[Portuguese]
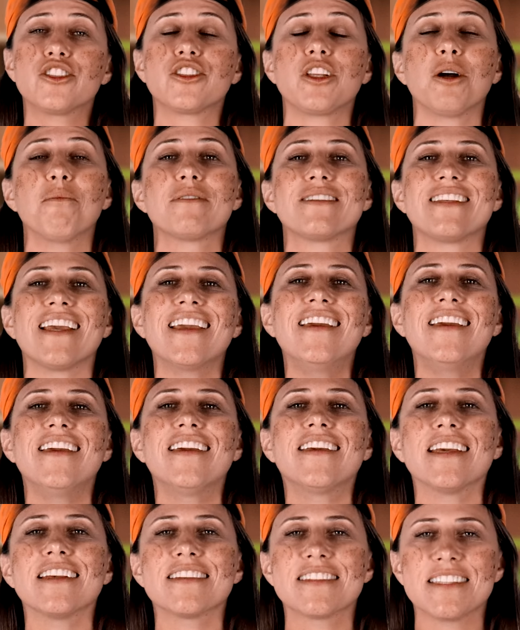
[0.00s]
estamos
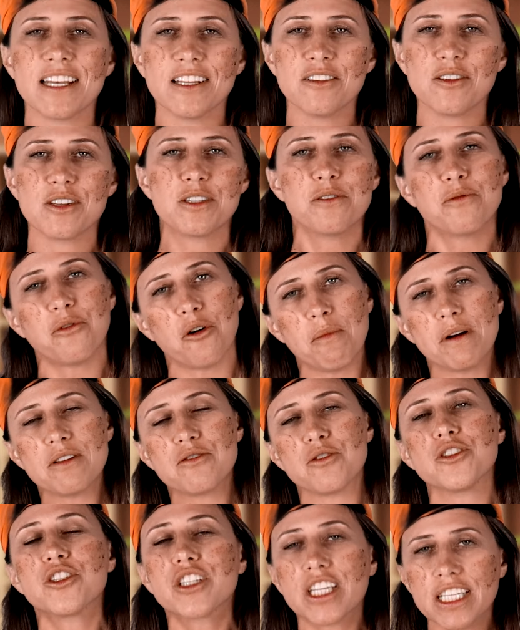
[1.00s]
enriquecendo as
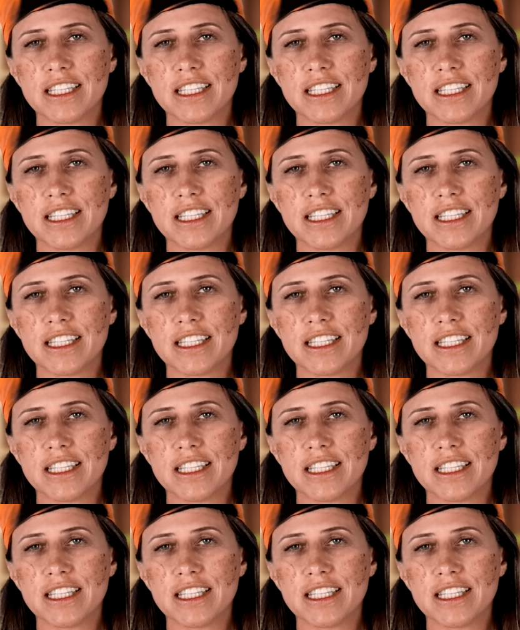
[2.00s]
informações